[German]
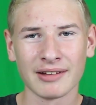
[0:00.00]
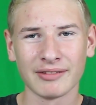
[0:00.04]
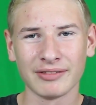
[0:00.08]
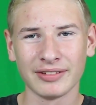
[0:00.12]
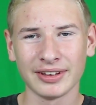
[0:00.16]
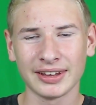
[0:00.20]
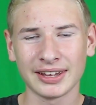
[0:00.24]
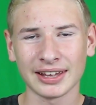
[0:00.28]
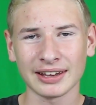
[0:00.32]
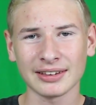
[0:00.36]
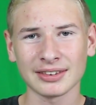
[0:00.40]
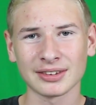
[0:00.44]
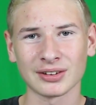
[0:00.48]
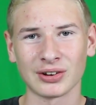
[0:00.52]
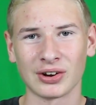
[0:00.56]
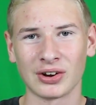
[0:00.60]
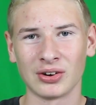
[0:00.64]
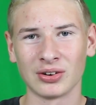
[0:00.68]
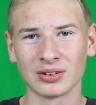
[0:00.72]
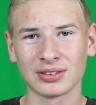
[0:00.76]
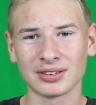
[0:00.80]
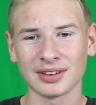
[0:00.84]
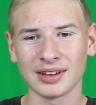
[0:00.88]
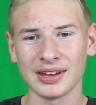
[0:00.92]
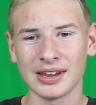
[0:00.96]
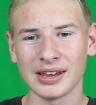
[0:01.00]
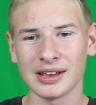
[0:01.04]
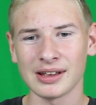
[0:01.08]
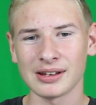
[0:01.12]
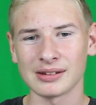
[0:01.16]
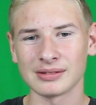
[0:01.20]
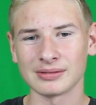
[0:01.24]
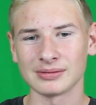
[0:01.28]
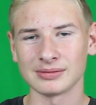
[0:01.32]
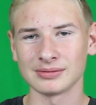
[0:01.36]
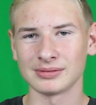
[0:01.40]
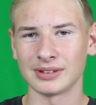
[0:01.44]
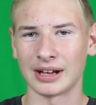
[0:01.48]
wie ich jetzt so
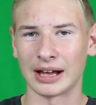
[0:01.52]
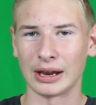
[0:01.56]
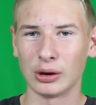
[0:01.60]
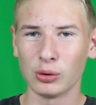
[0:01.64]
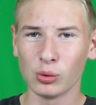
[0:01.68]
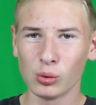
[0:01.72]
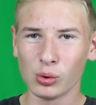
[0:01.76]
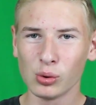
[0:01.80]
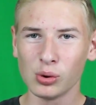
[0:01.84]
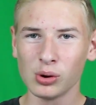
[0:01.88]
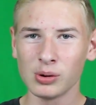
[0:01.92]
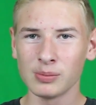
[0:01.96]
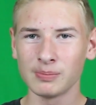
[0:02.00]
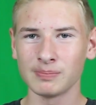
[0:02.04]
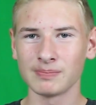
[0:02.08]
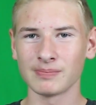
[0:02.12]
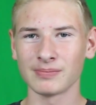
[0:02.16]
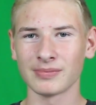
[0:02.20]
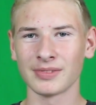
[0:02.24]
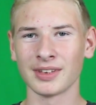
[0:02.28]
aussehe. Hallo,